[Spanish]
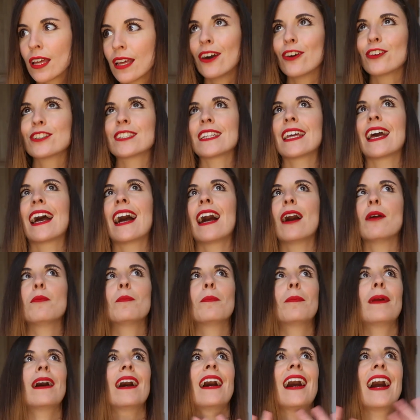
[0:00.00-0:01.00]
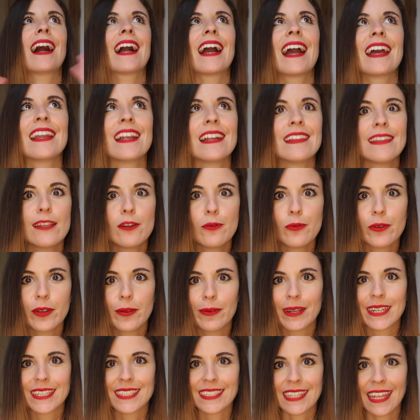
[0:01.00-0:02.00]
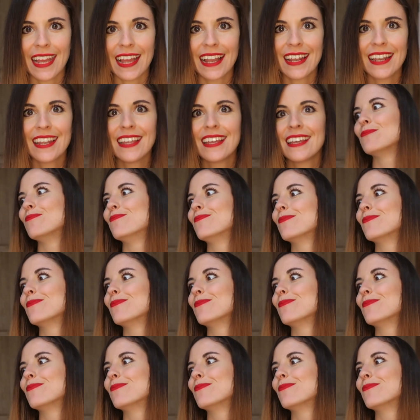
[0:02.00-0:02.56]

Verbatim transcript: O sea, va a caer el diluvio universal